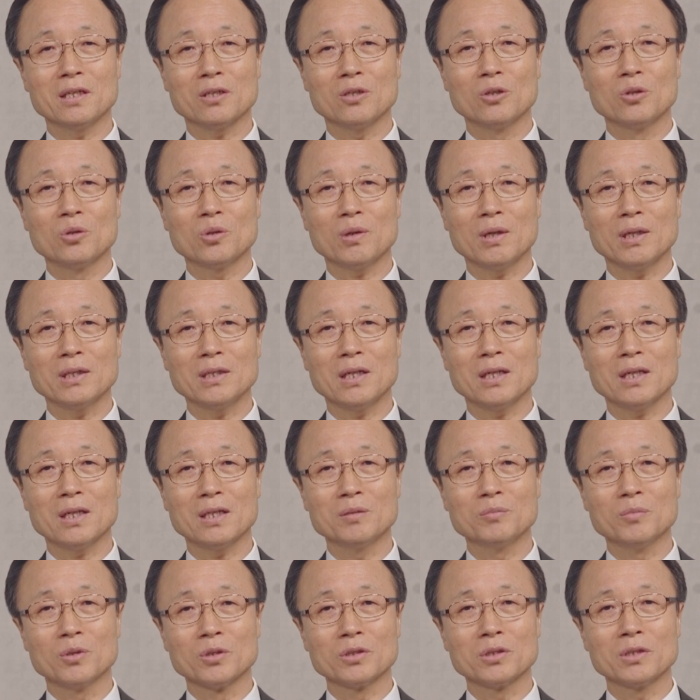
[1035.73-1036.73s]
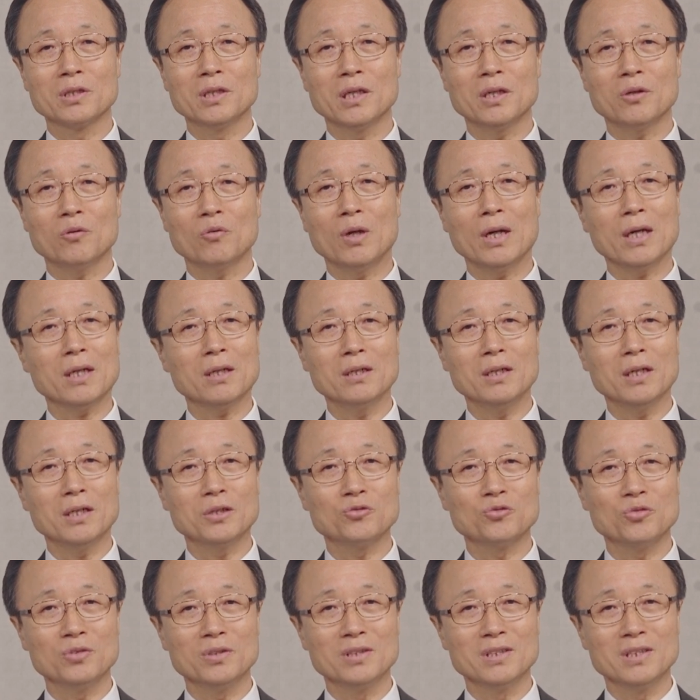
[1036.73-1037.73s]
거룩한 하나님 어떻게 화를 낼
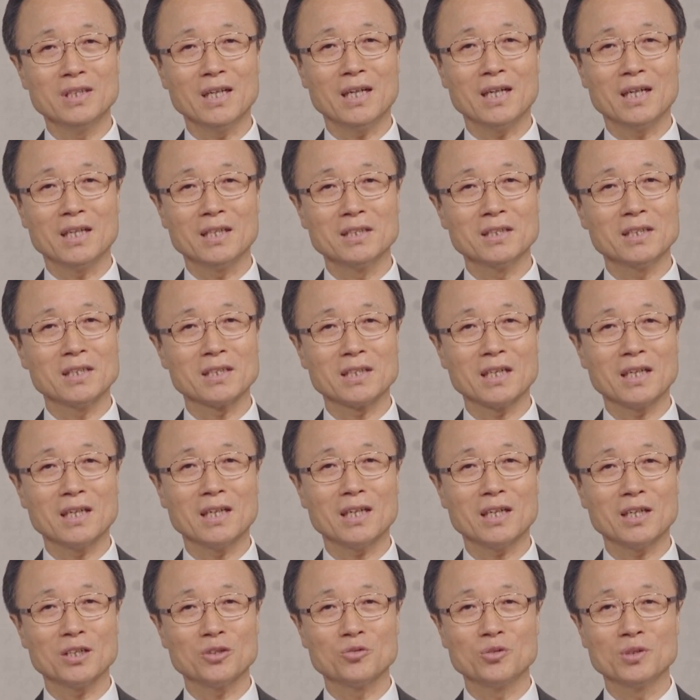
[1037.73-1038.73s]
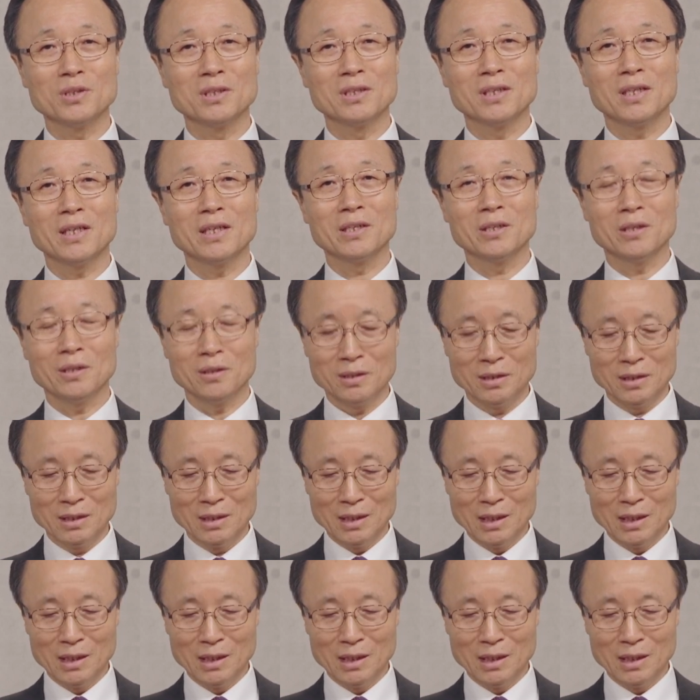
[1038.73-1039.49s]
수 있느냐 이렇게 생각할 수 있는데요.